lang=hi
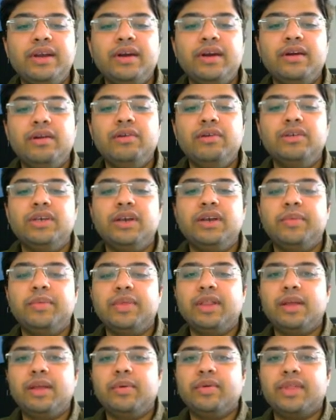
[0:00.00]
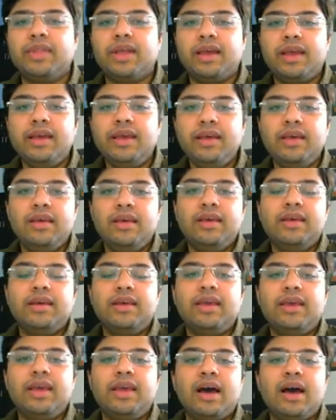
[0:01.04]
कंक्लूजन का मतलब होता है
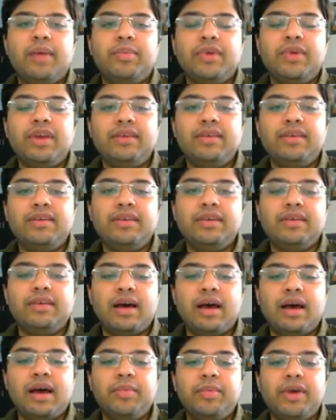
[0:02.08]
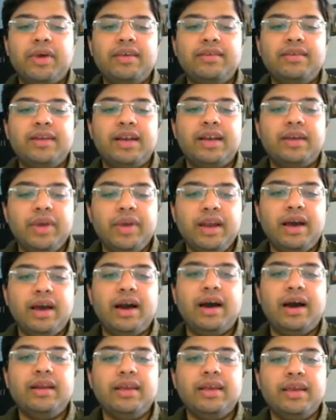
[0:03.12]
कि आपके ये आपका ये स्टेटमेंट
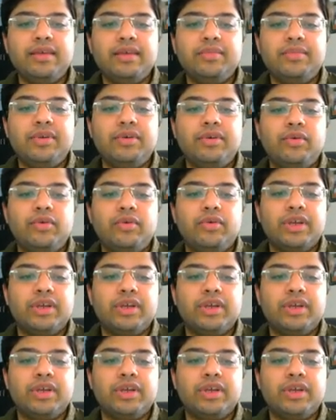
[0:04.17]
हर केस में ट्रू होना